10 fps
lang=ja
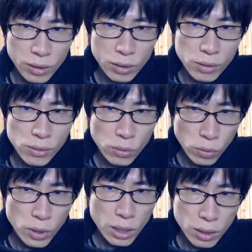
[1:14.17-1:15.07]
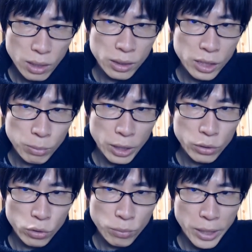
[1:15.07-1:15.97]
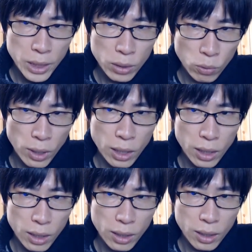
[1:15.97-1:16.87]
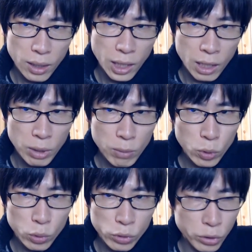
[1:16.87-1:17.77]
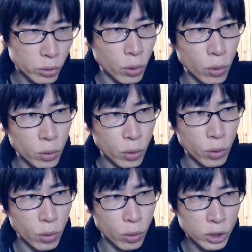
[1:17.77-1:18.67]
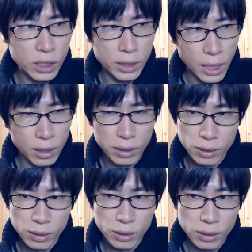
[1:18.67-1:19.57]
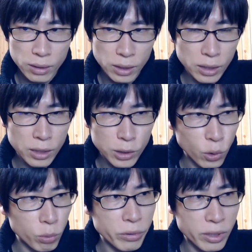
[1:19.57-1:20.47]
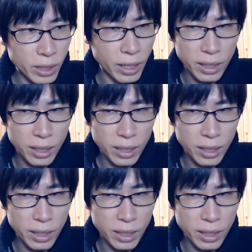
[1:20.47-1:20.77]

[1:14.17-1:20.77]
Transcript: その中で一番有名なのは、安倍元首相のおじいちゃん、岸信介。